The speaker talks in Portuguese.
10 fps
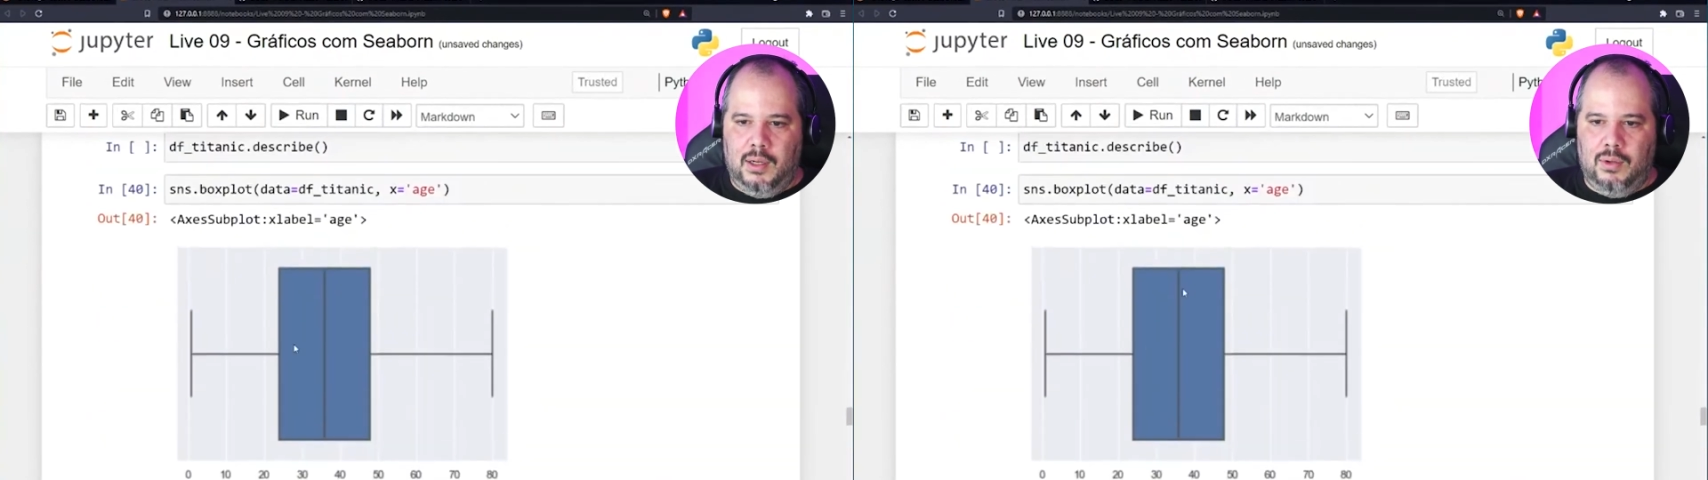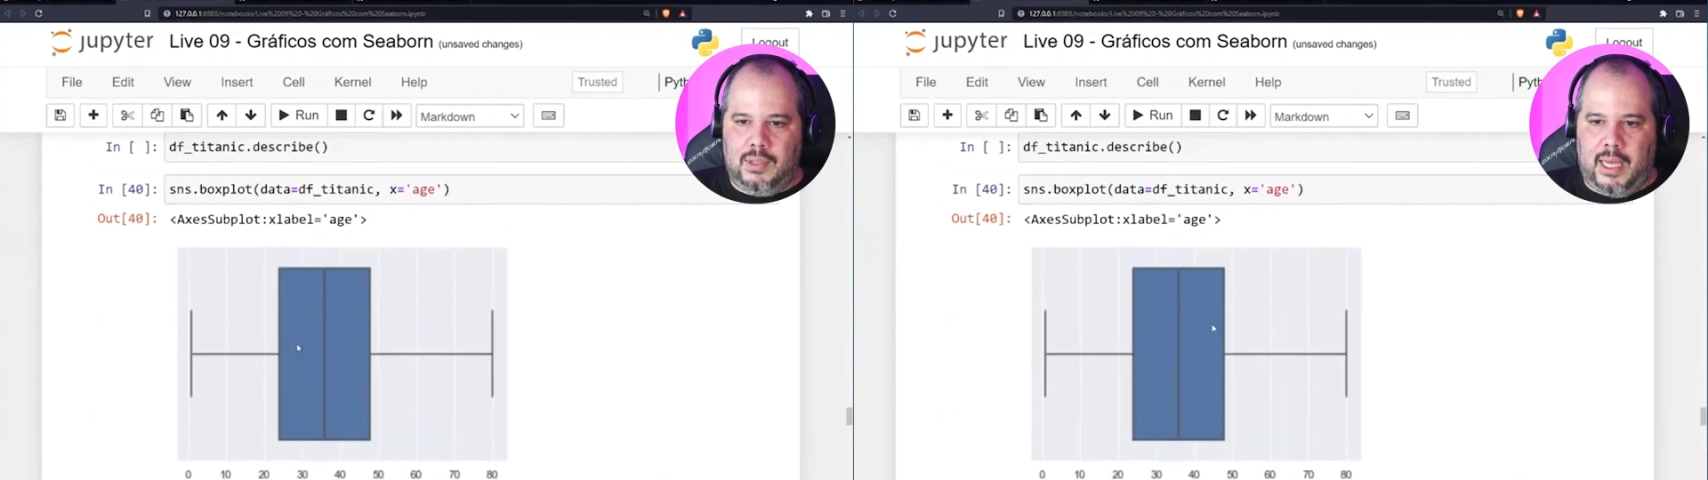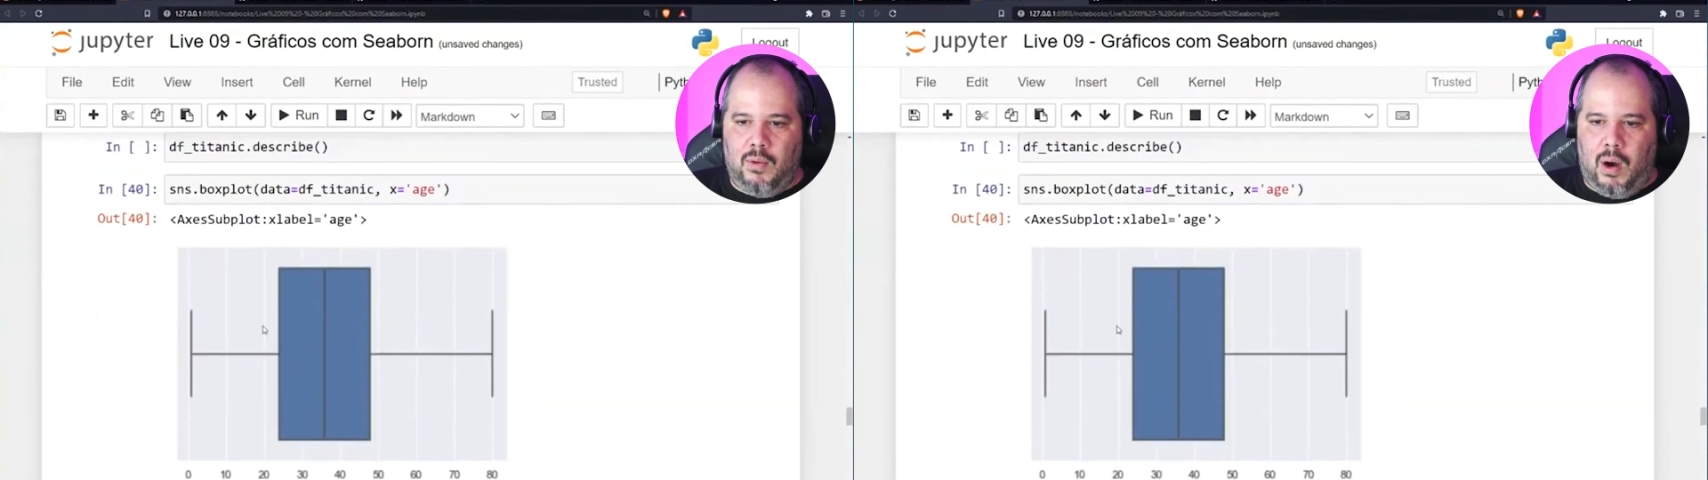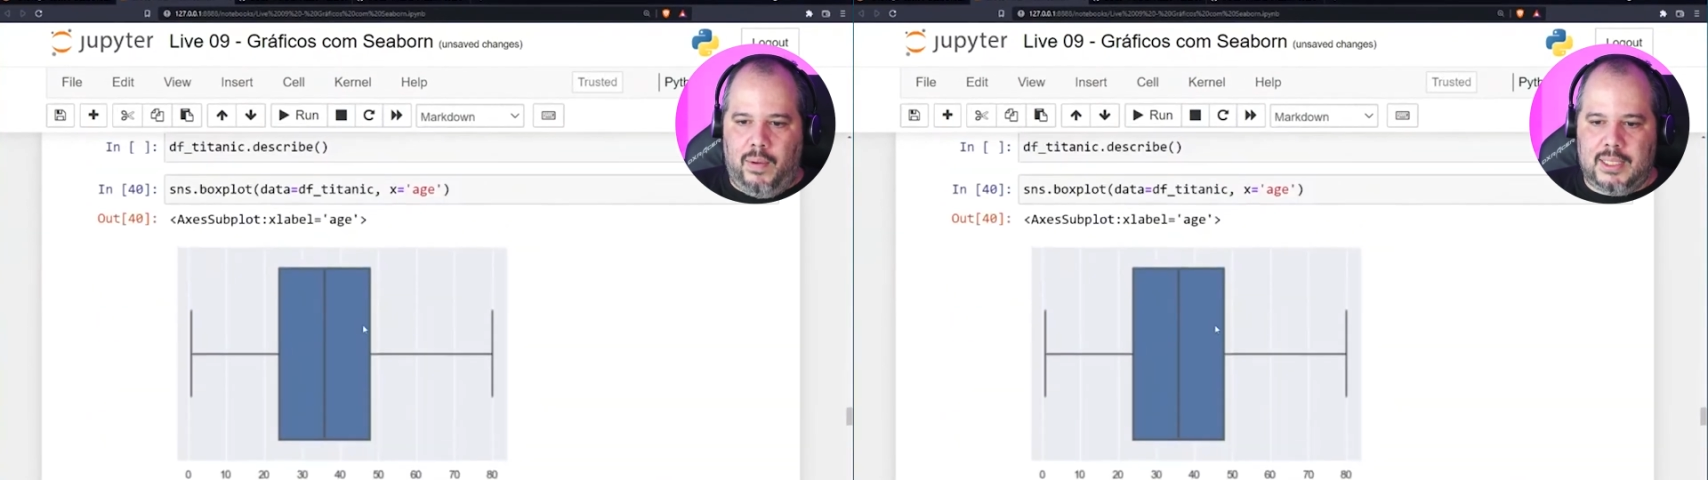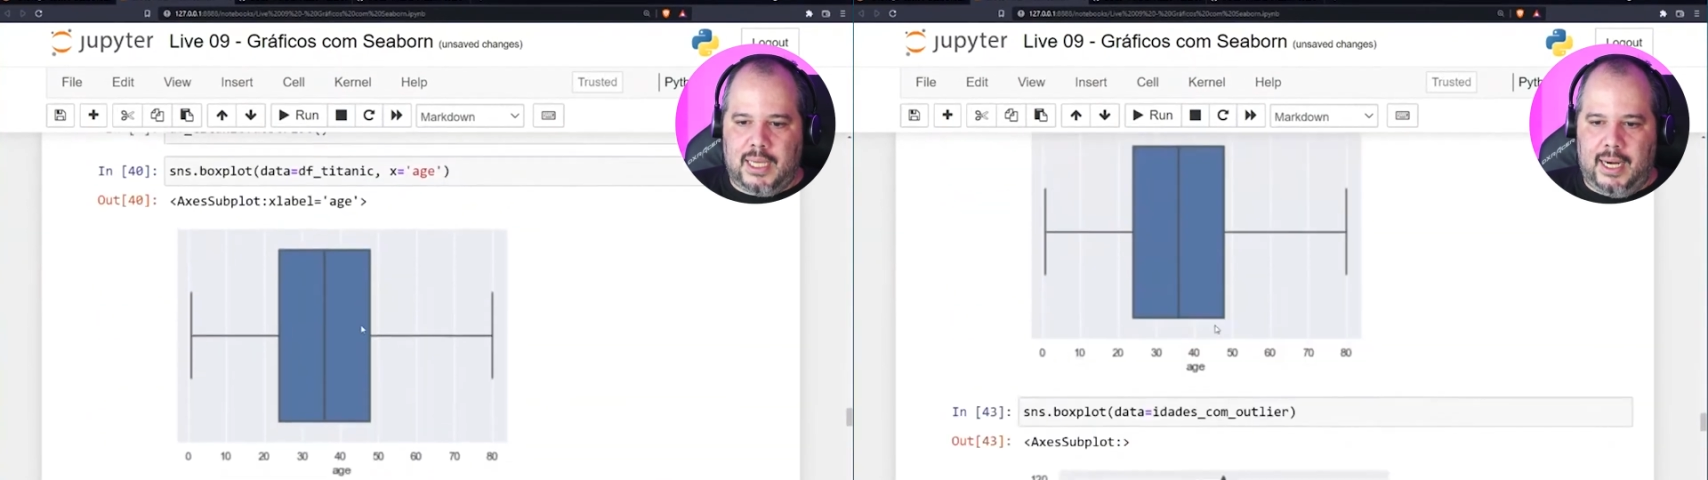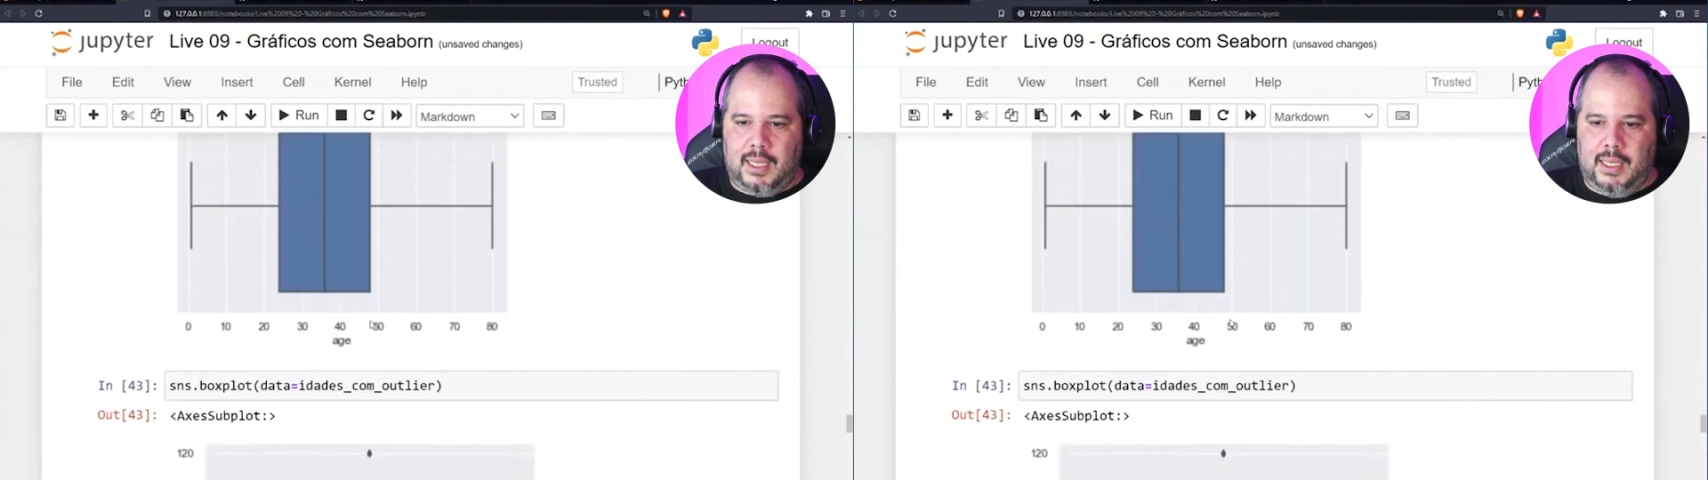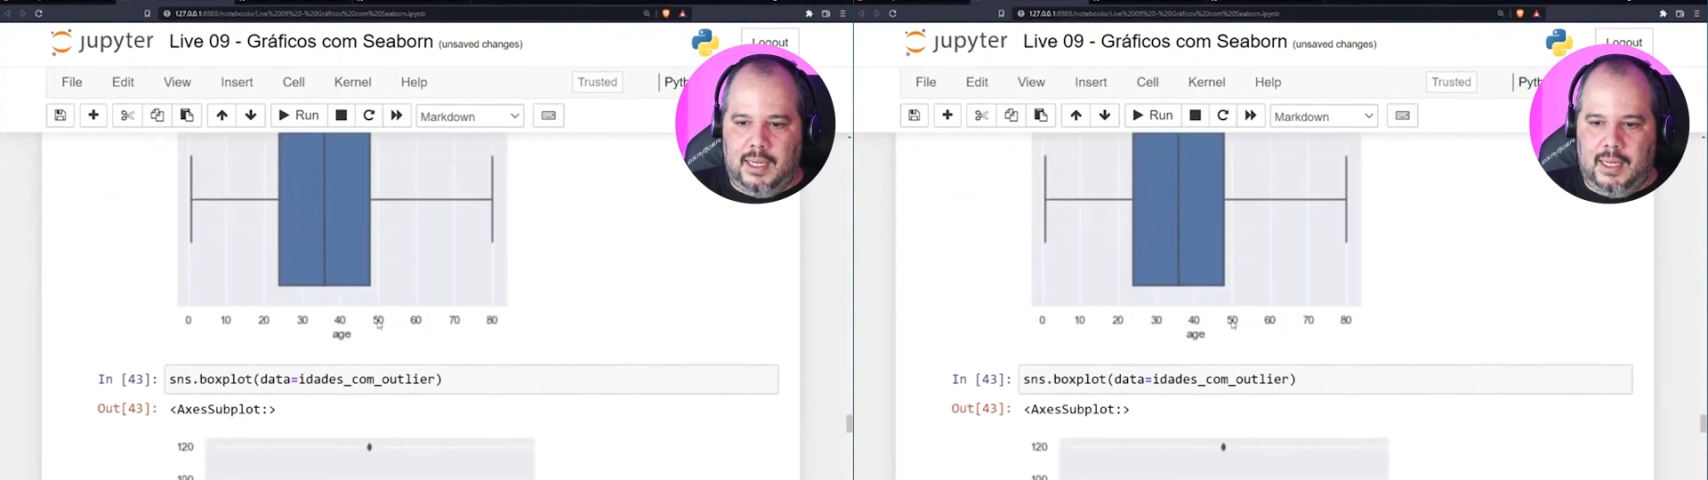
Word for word: não está igual esse cara aqui.